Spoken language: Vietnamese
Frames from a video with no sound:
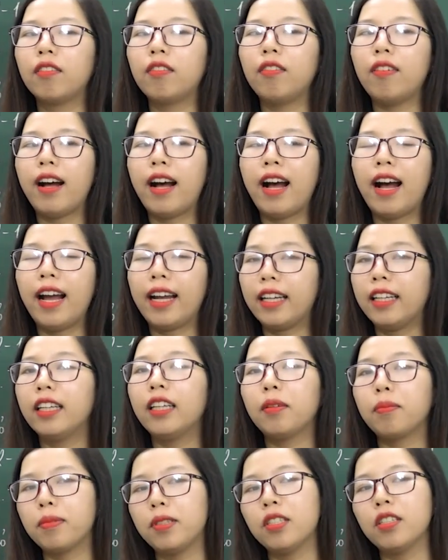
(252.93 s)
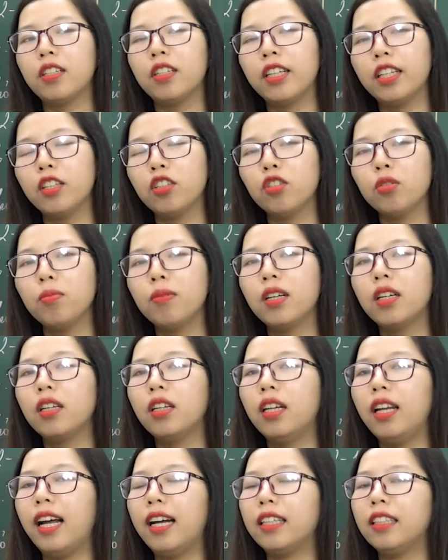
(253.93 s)
và hành hiệp trượng nghĩa giúp
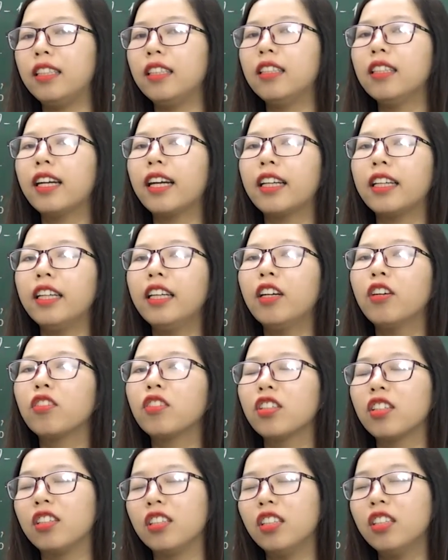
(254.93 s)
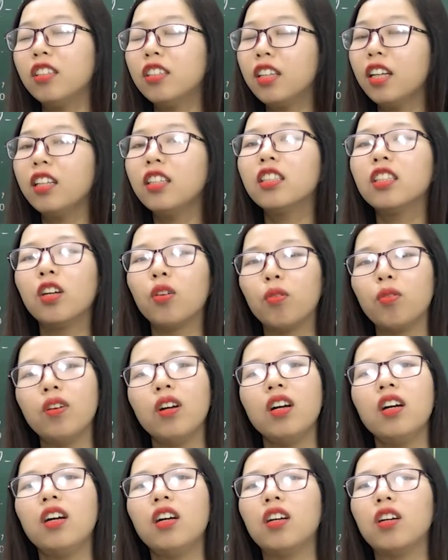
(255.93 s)
đời là những cái điều dường như rất
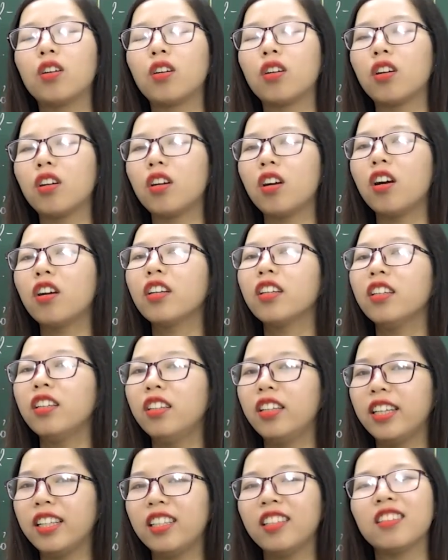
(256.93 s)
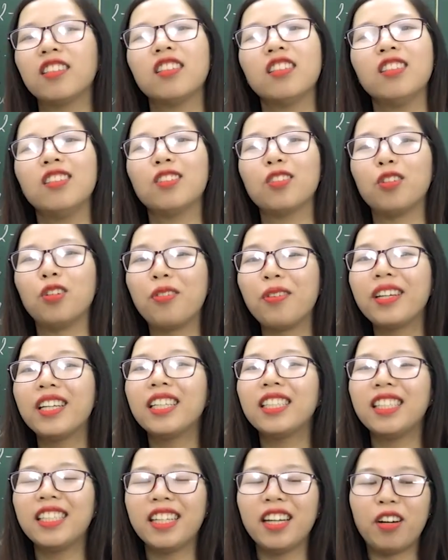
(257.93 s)
giống ở con người thực sự của Nguyễn
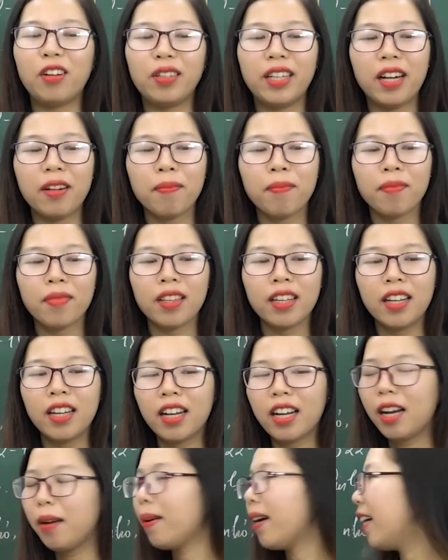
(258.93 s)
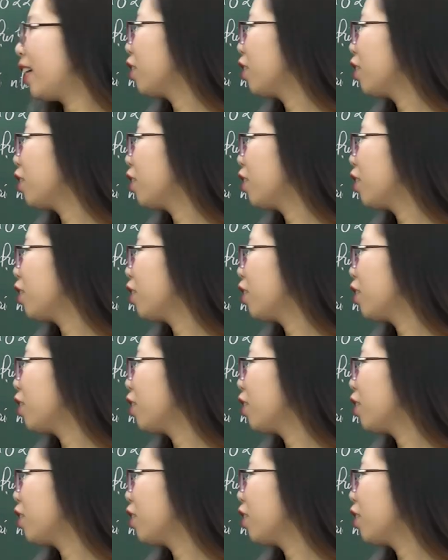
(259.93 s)
Đình Chiểu nhé. Các bạn